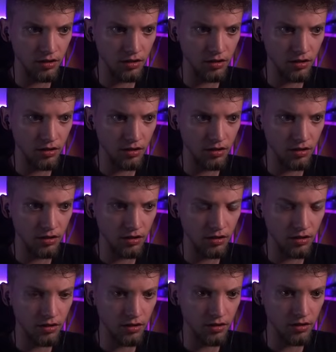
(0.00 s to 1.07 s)
Nie wiem,
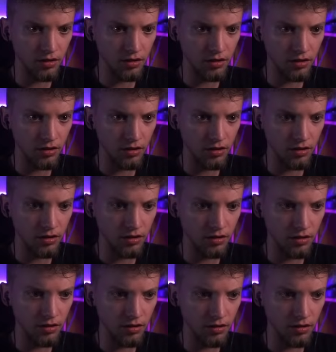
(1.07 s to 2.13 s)
co to było, nawet nie
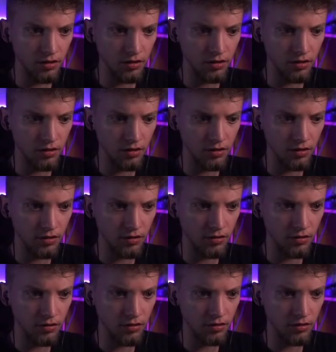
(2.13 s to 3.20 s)
zdążyłem sprawdzić,
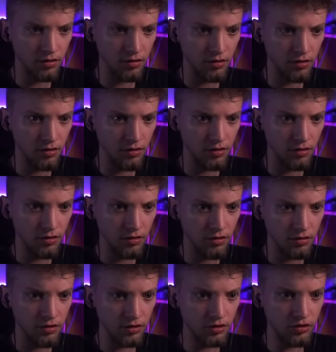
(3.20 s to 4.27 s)
zobaczyć.
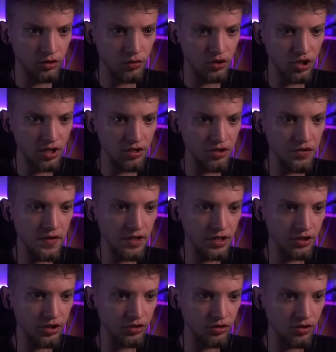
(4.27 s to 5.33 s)
Ja tylko słyszałem dźwięk, a
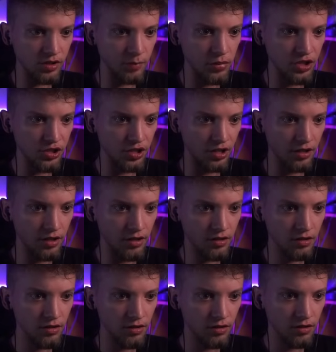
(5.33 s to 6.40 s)
się coś zbliża, nie?
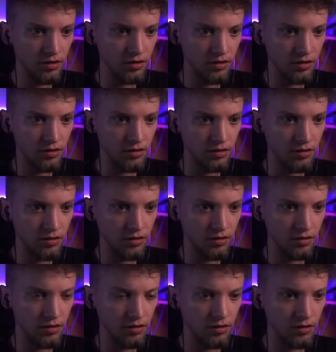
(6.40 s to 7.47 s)

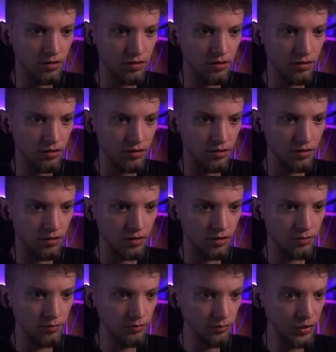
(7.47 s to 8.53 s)
Damn.
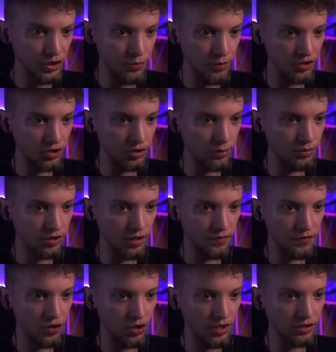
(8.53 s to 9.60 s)
Być może to był ten
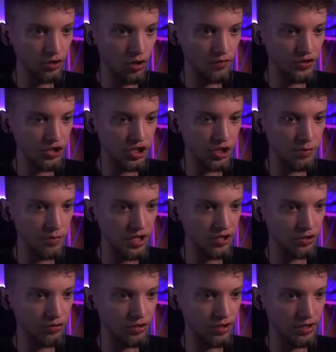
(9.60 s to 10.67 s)
fioletowy śmieć,
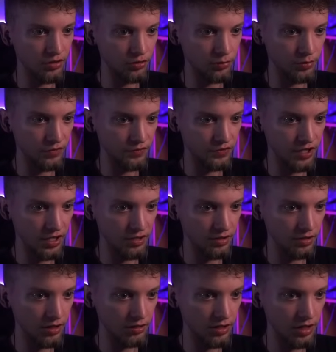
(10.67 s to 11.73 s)
który nas ubił wtedy
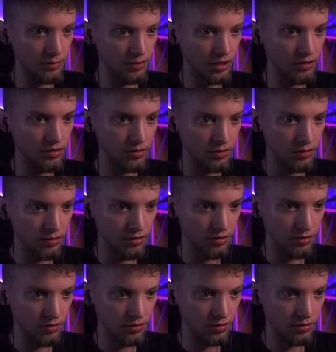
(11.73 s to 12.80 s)
na demie. O,
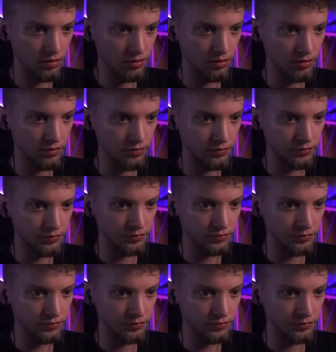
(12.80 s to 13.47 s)
Codebreaker mam.